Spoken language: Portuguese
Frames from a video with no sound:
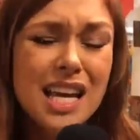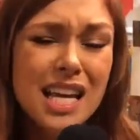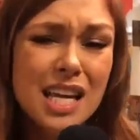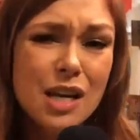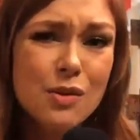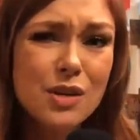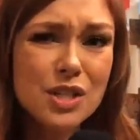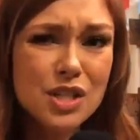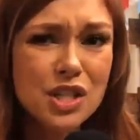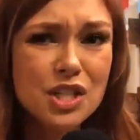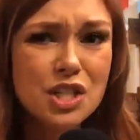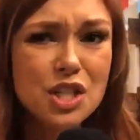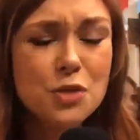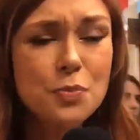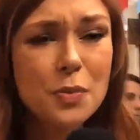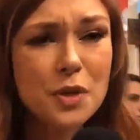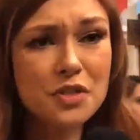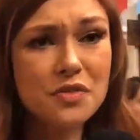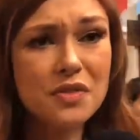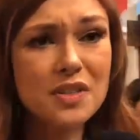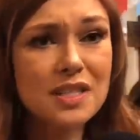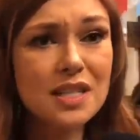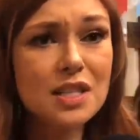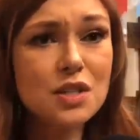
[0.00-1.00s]
E eu acho que a gente
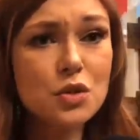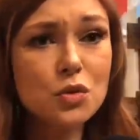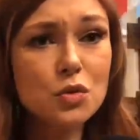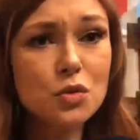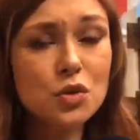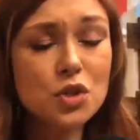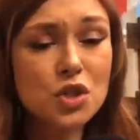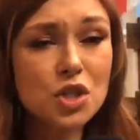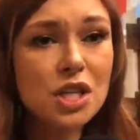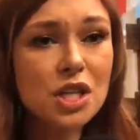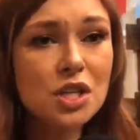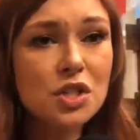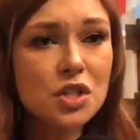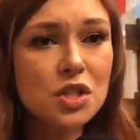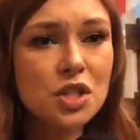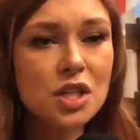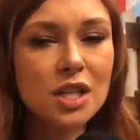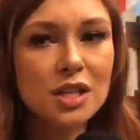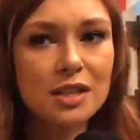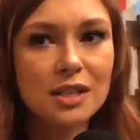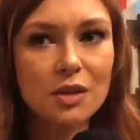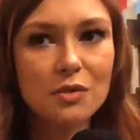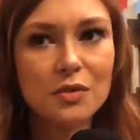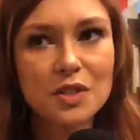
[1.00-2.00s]
pode fazer isso no dia a
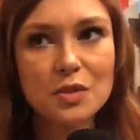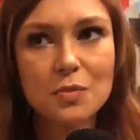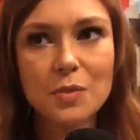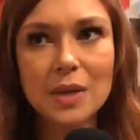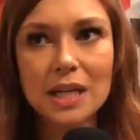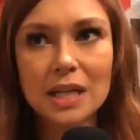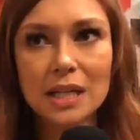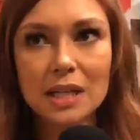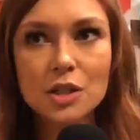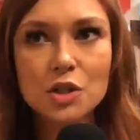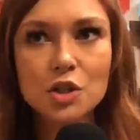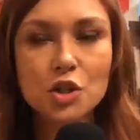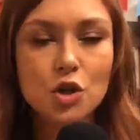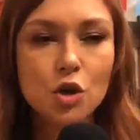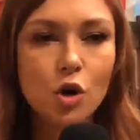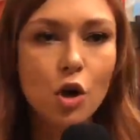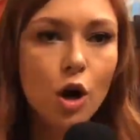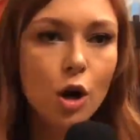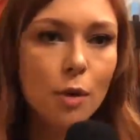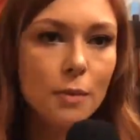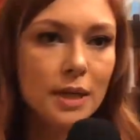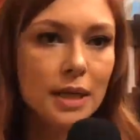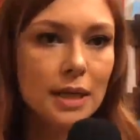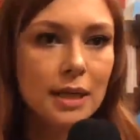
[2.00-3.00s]
dia. Talvez uma grande
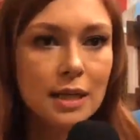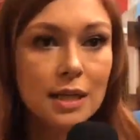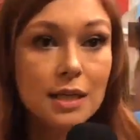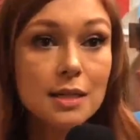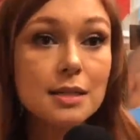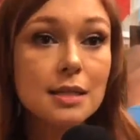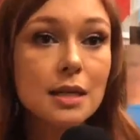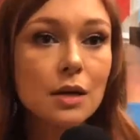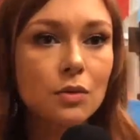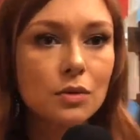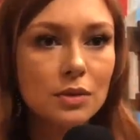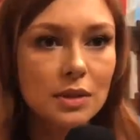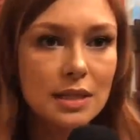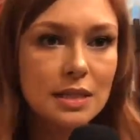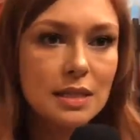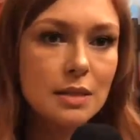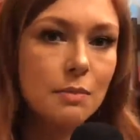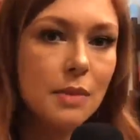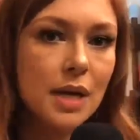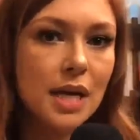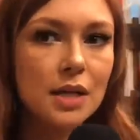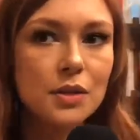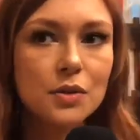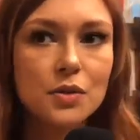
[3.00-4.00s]
obra e grandes
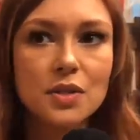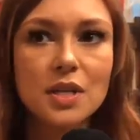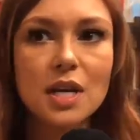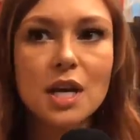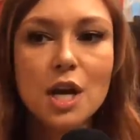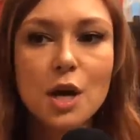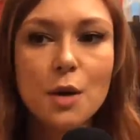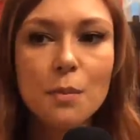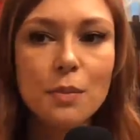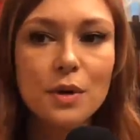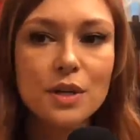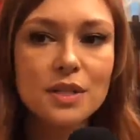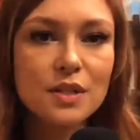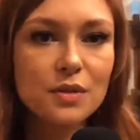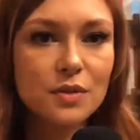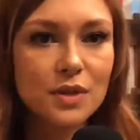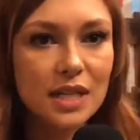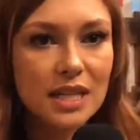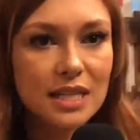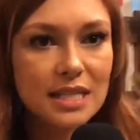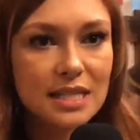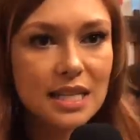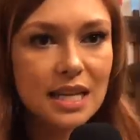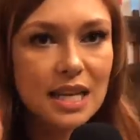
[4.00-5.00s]
acontecimentos possam
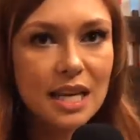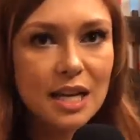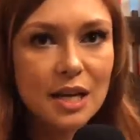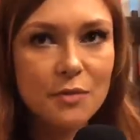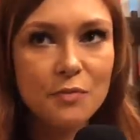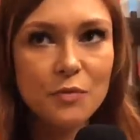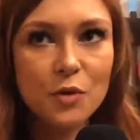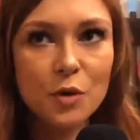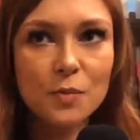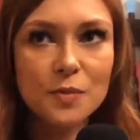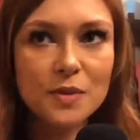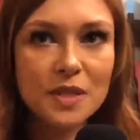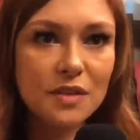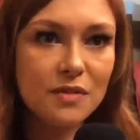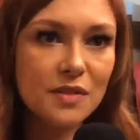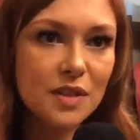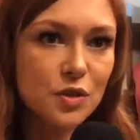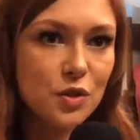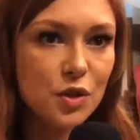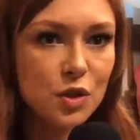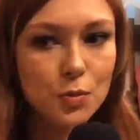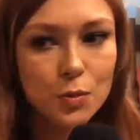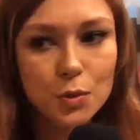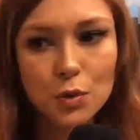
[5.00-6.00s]
trazer
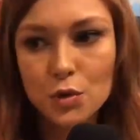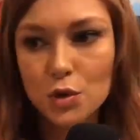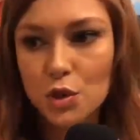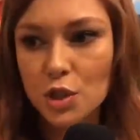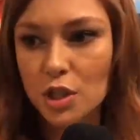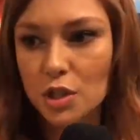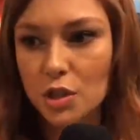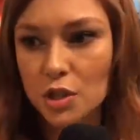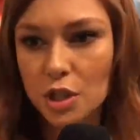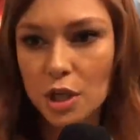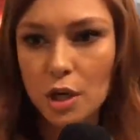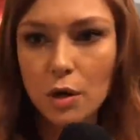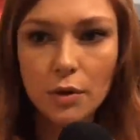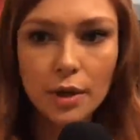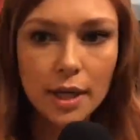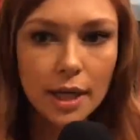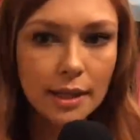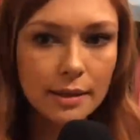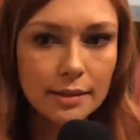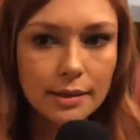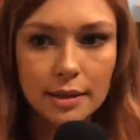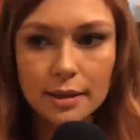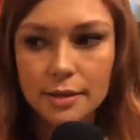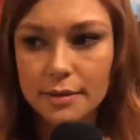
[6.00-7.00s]
observações tipo, no dia a dia.
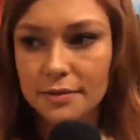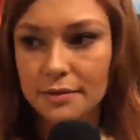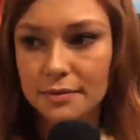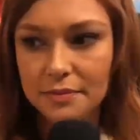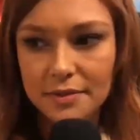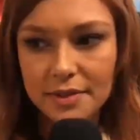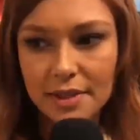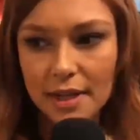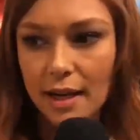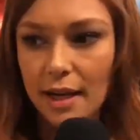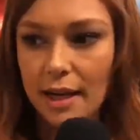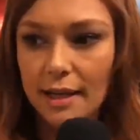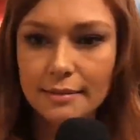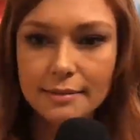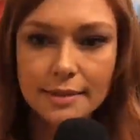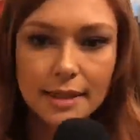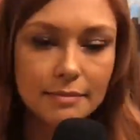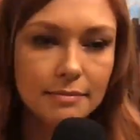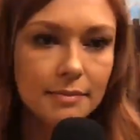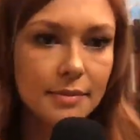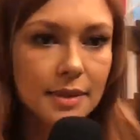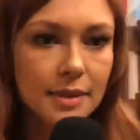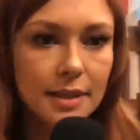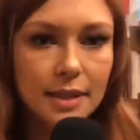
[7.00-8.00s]
Alguém está, sei lá,
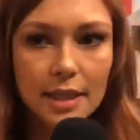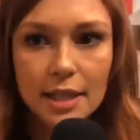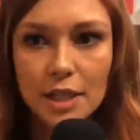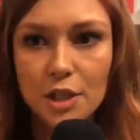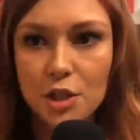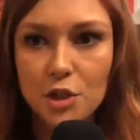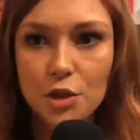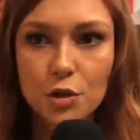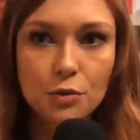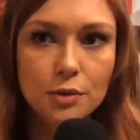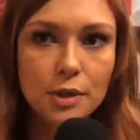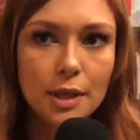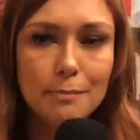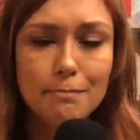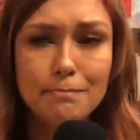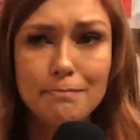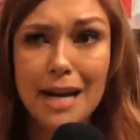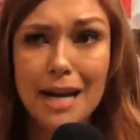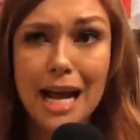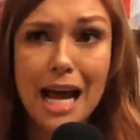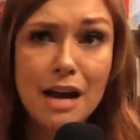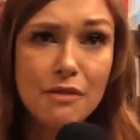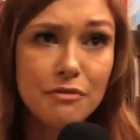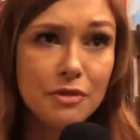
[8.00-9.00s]
tá triste ou está
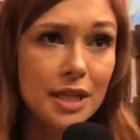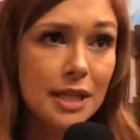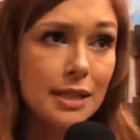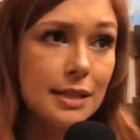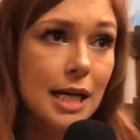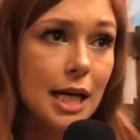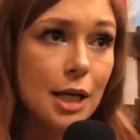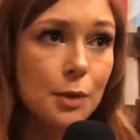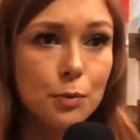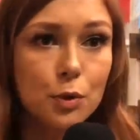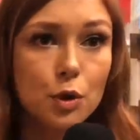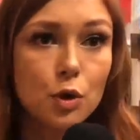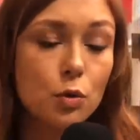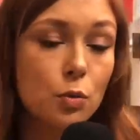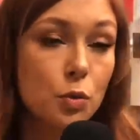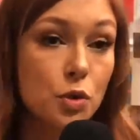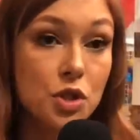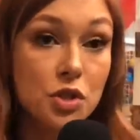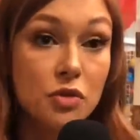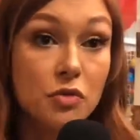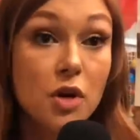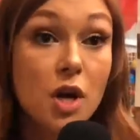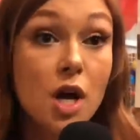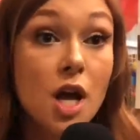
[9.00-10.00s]
bravo, irritado por algum
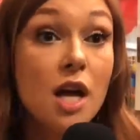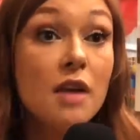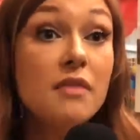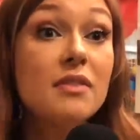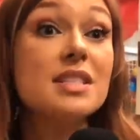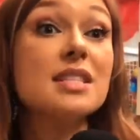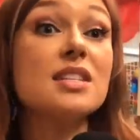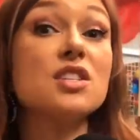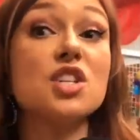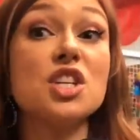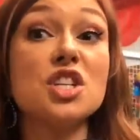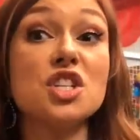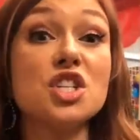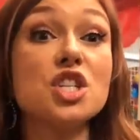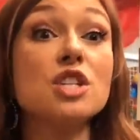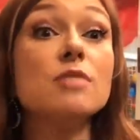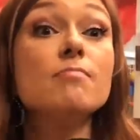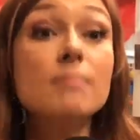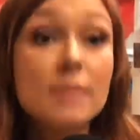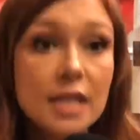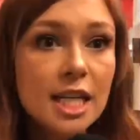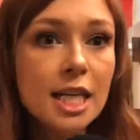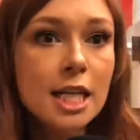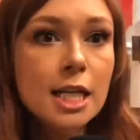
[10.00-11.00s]
motivo. Ao invés da gente
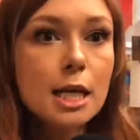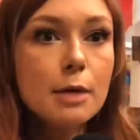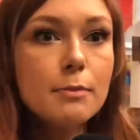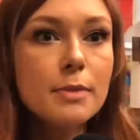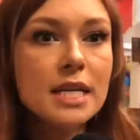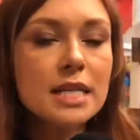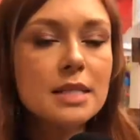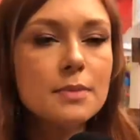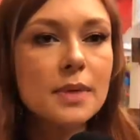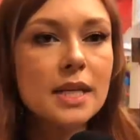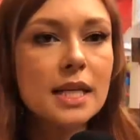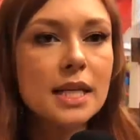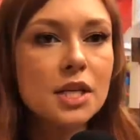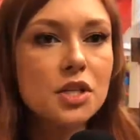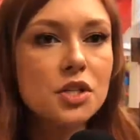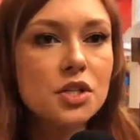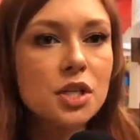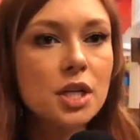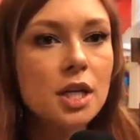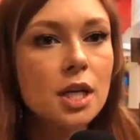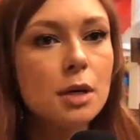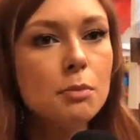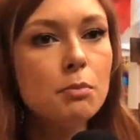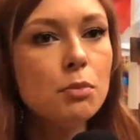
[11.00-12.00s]
ir na mesma
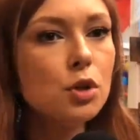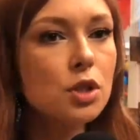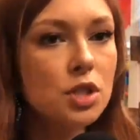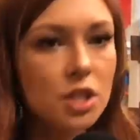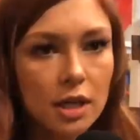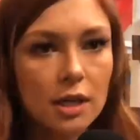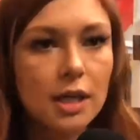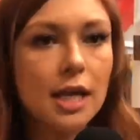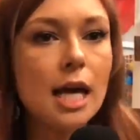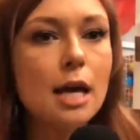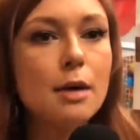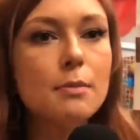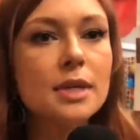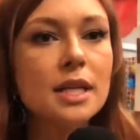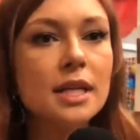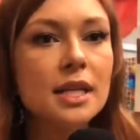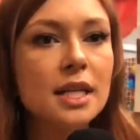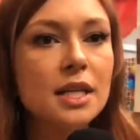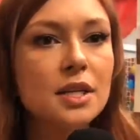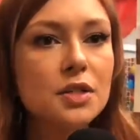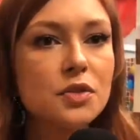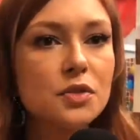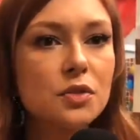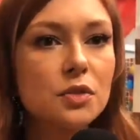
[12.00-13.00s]
energia, poxa, quebra
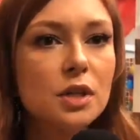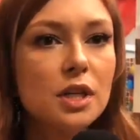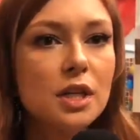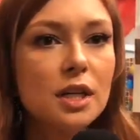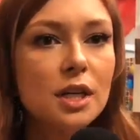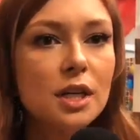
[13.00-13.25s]
isso.